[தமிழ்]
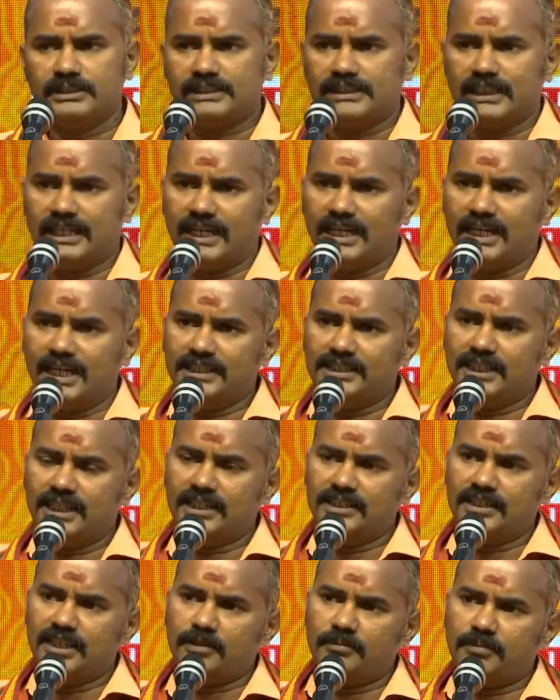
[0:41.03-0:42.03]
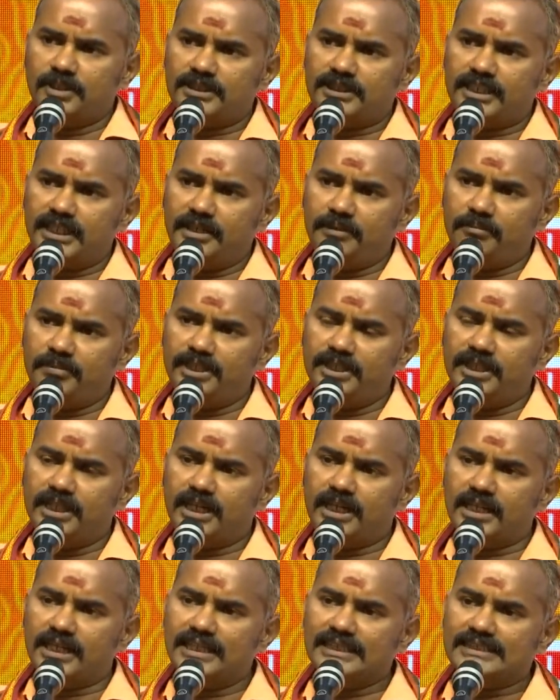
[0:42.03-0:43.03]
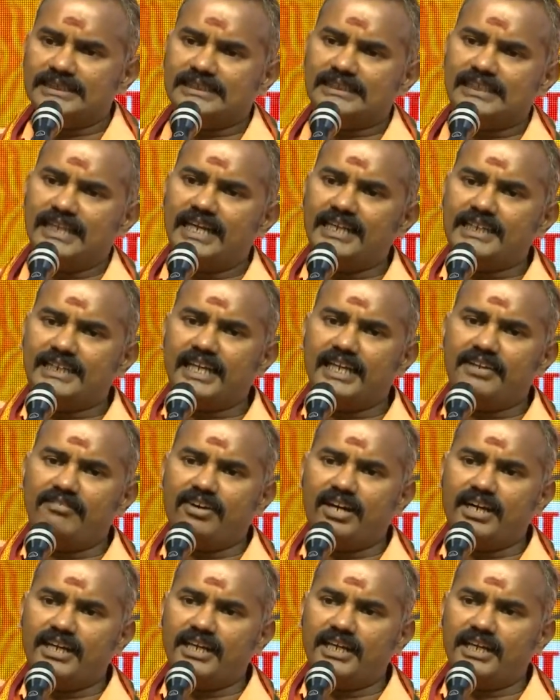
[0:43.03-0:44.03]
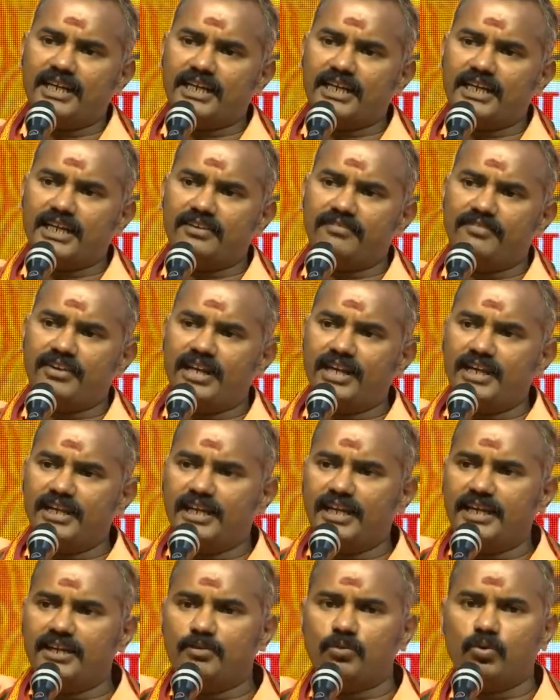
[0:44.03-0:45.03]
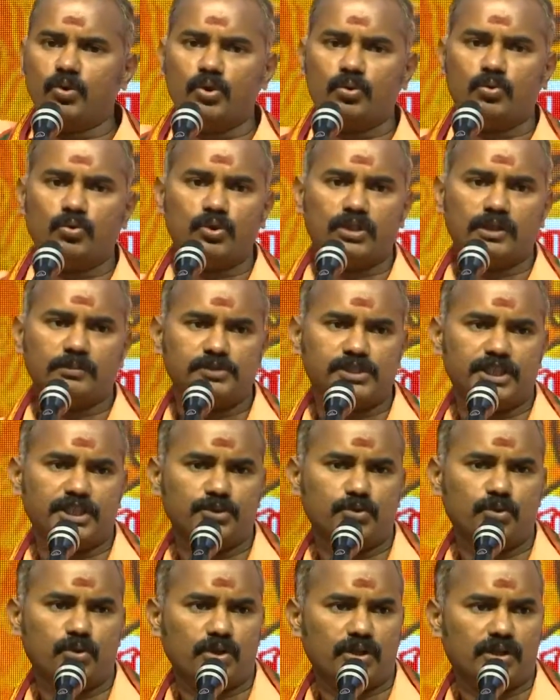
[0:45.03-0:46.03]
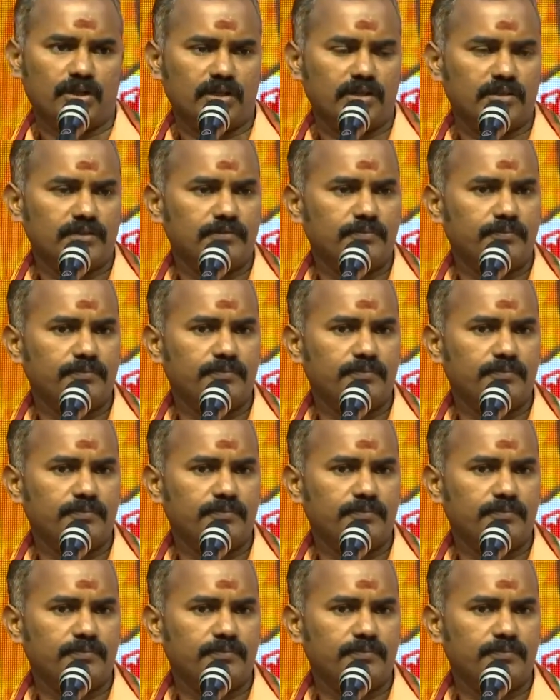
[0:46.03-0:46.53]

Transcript: சனாதன தர்மத்தின் மீதான சேற்றை வாரி இறக்கிற வேலையை ஒரு கூட்டம் செய்து கொண்டிருக்கிறது